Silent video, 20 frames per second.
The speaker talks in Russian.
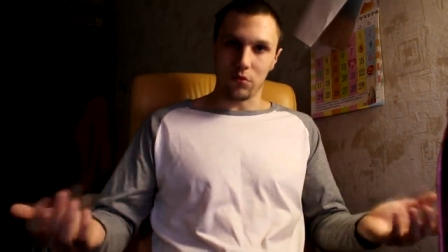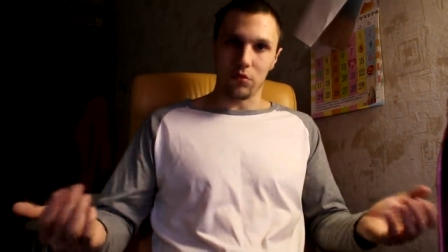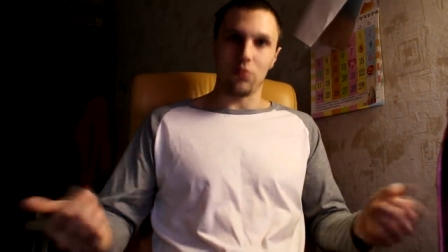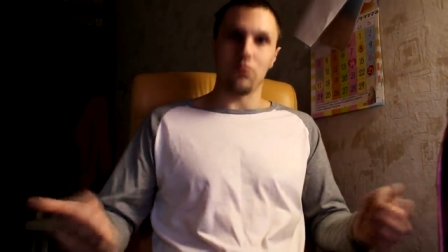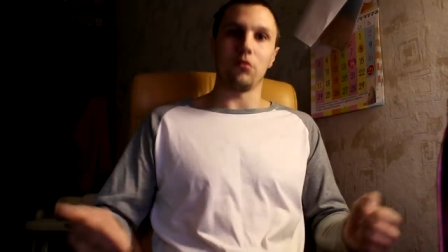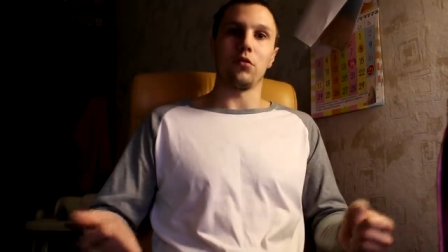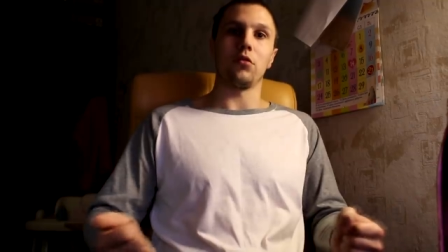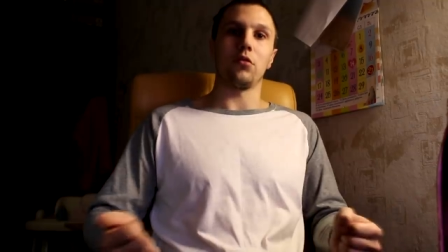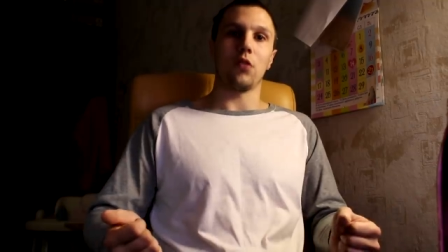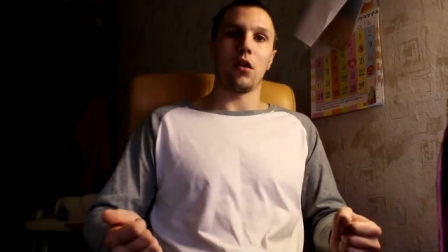
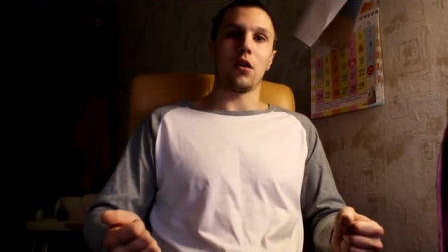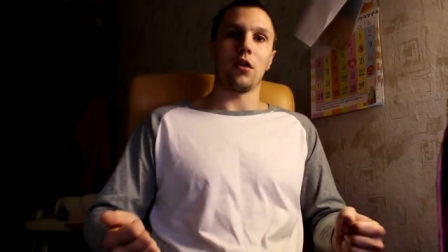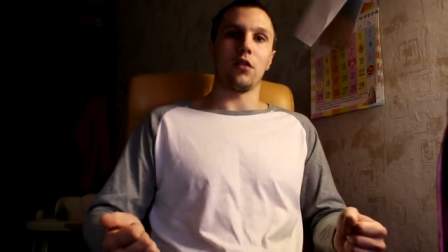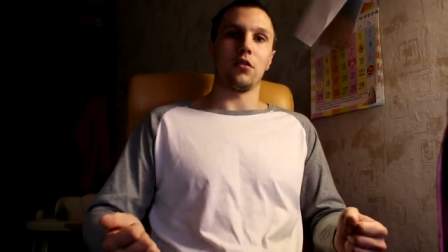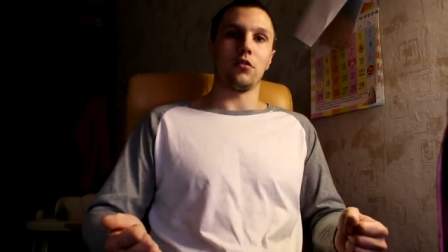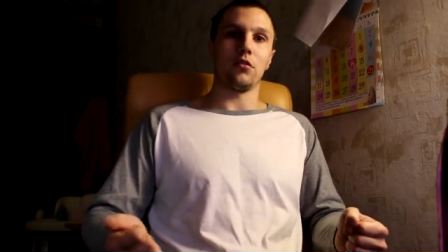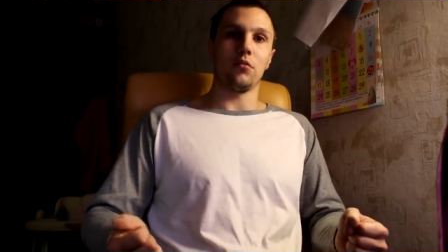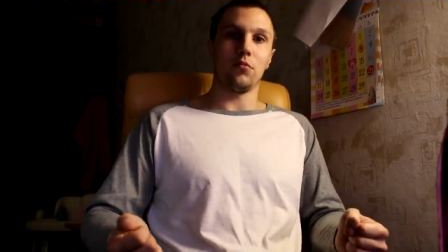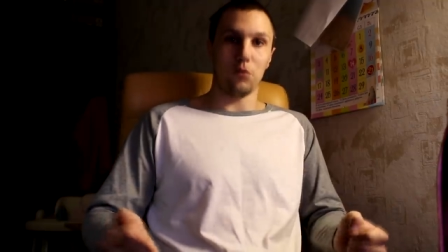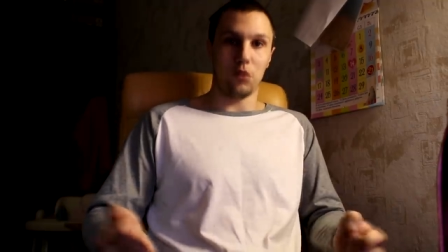Ну вот как
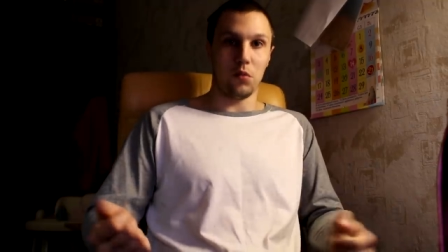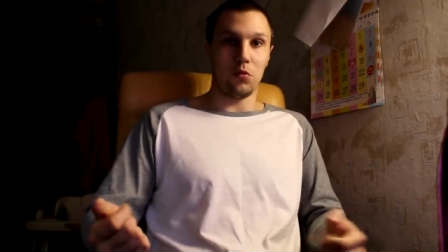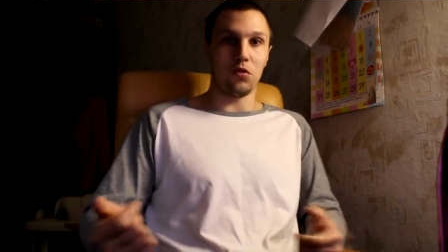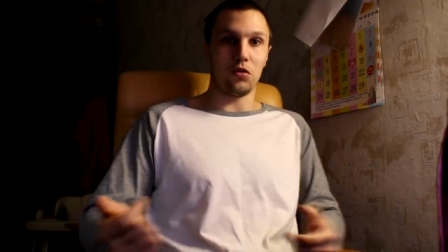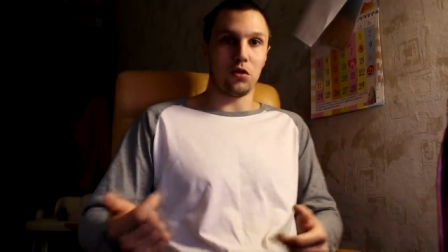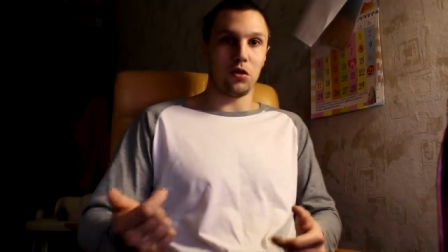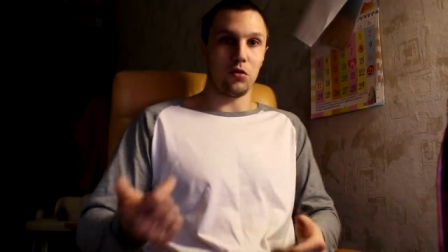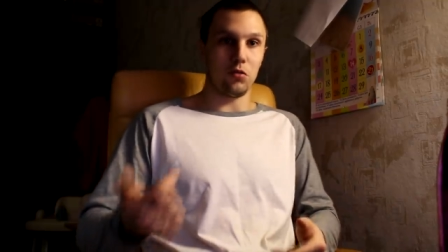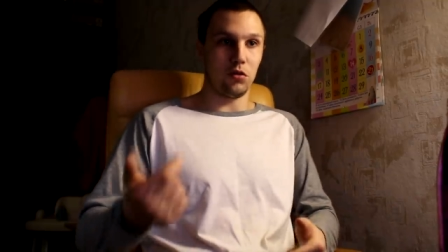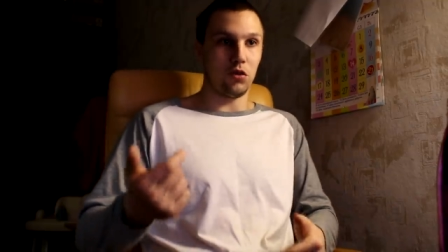раз, потому
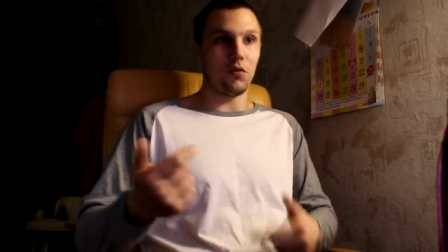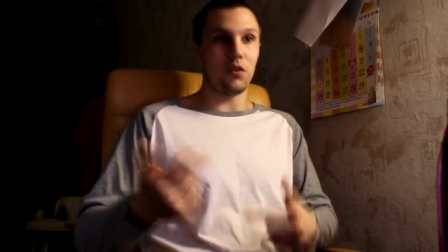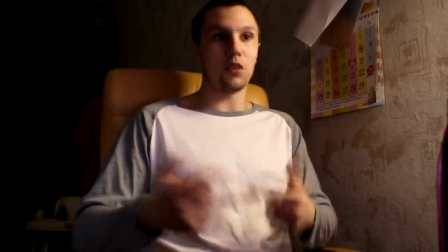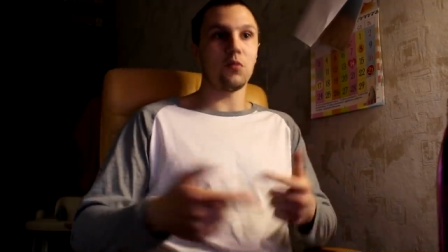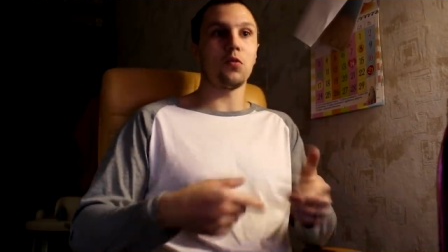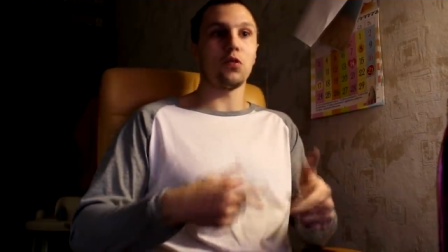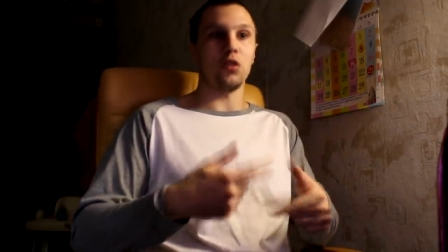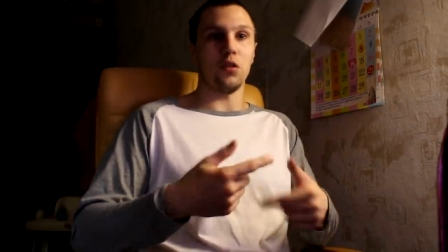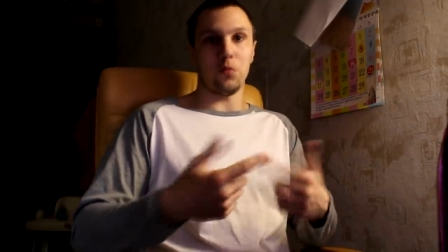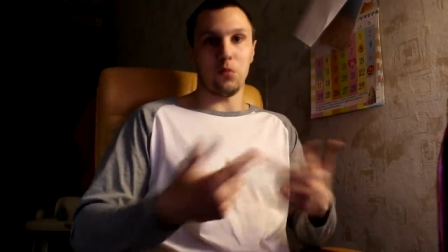что ну
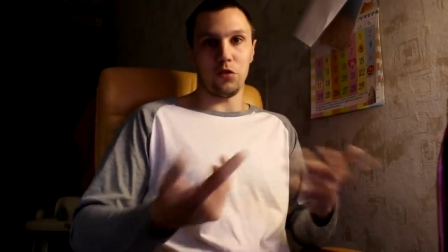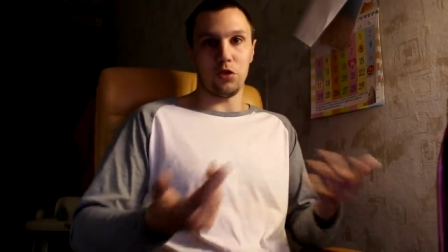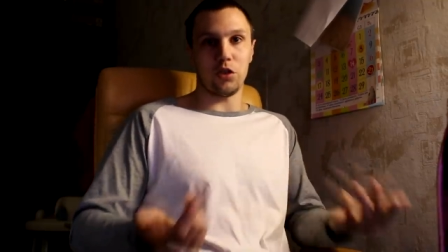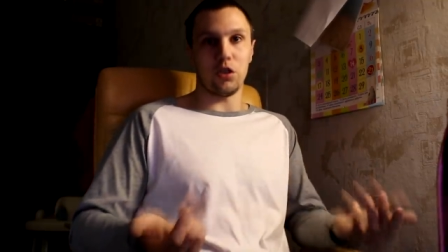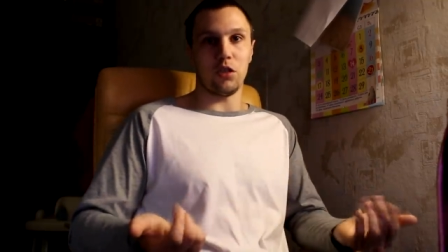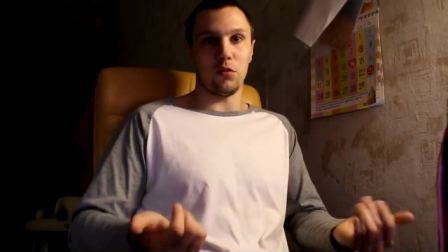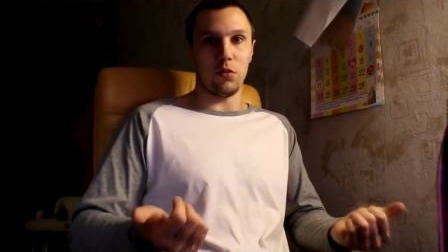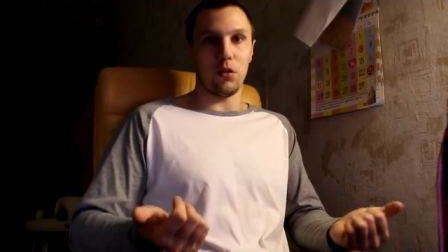невозможно посчитать,